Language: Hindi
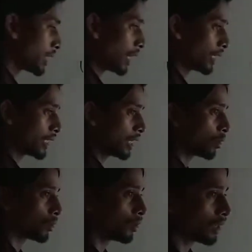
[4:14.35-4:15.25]
का चाहे
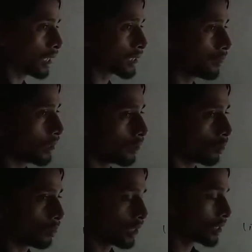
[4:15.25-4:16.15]
कोनो क्लास का ब्रिक हो
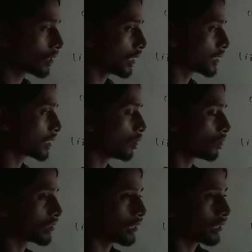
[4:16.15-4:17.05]
फर्स्ट क्लास का हो सेकेंड